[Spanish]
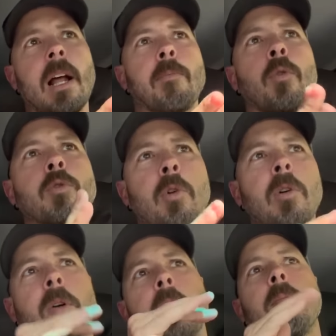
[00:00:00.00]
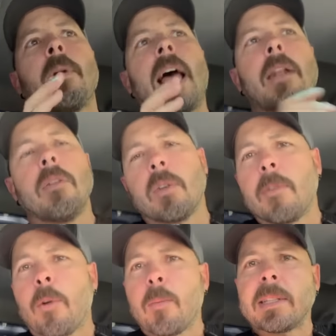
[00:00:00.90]
punto plano de una
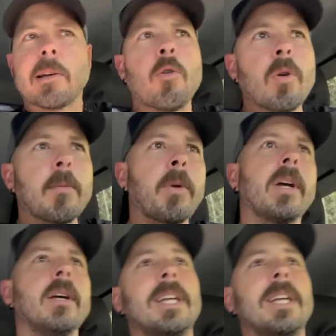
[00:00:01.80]
forma segura. Pues.